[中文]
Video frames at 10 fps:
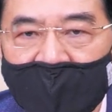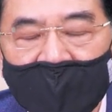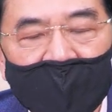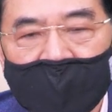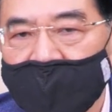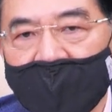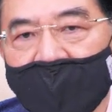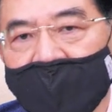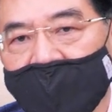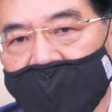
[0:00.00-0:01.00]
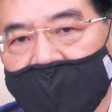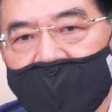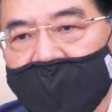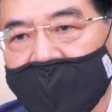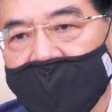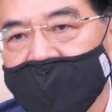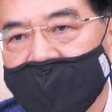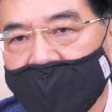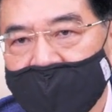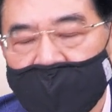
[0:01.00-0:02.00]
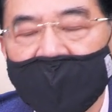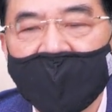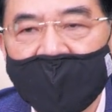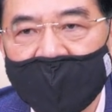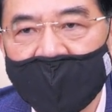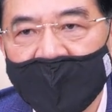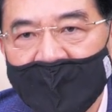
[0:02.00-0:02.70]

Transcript: 我都算给你了，我先跟你讲了送分题。